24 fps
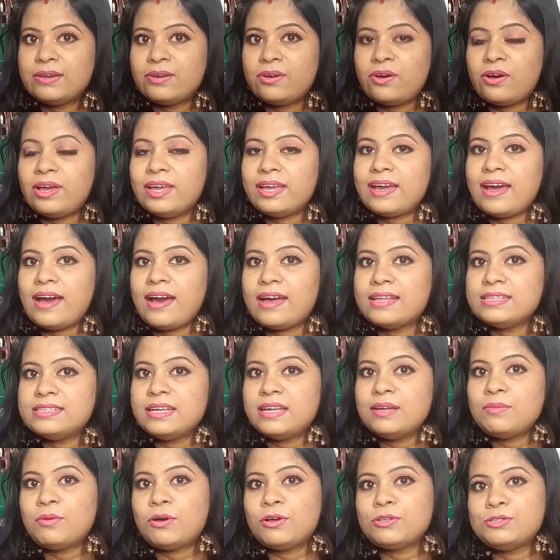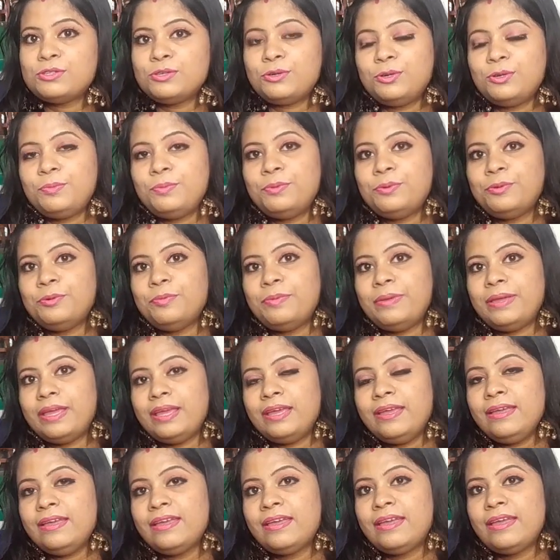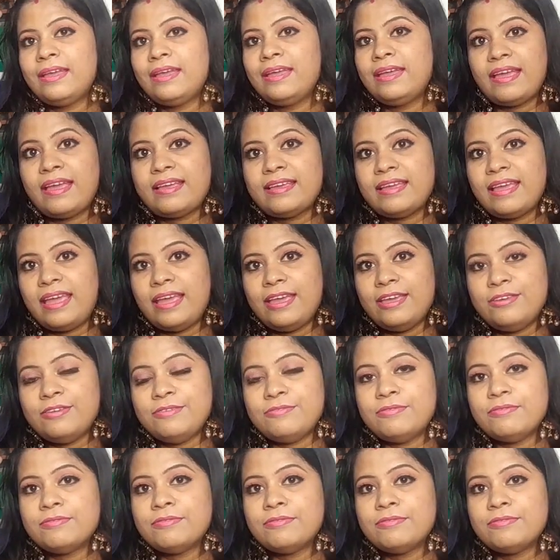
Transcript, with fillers: কয়েক হাজার বছর পূর্বে এই